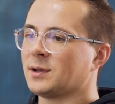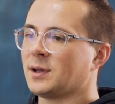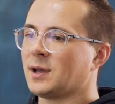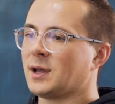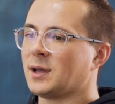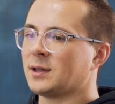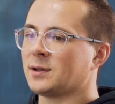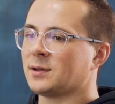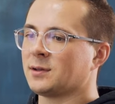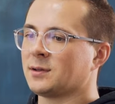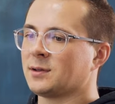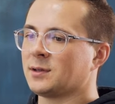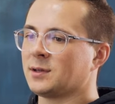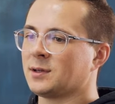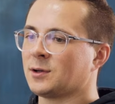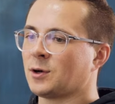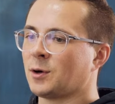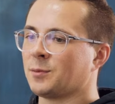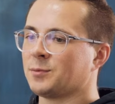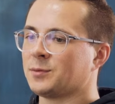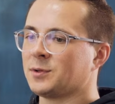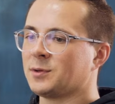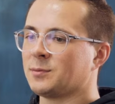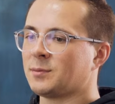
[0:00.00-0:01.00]
er hätte die
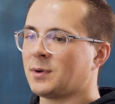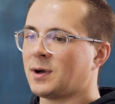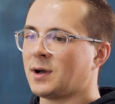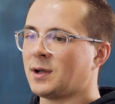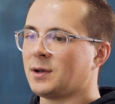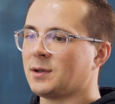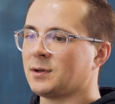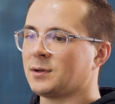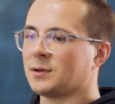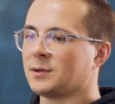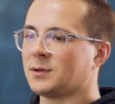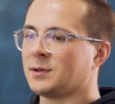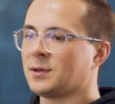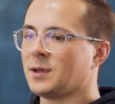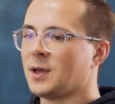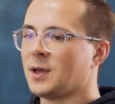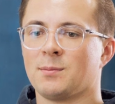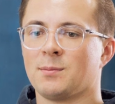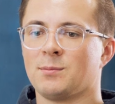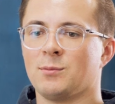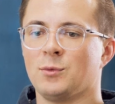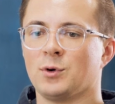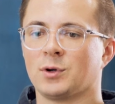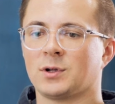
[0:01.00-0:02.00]
optimale
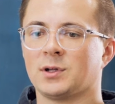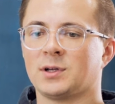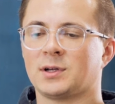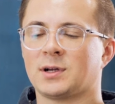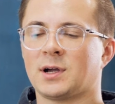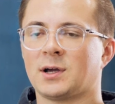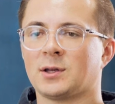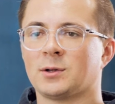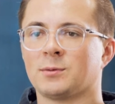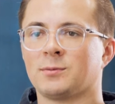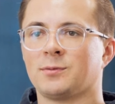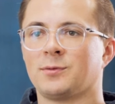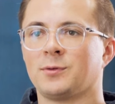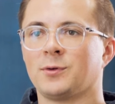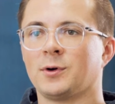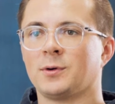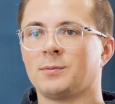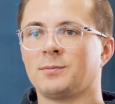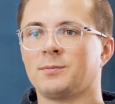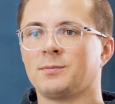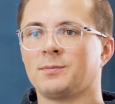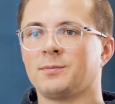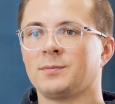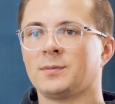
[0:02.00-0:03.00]
Möglichkeit, um
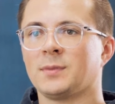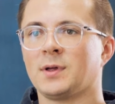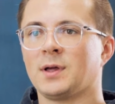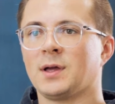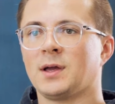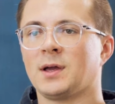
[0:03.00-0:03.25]
Firmen,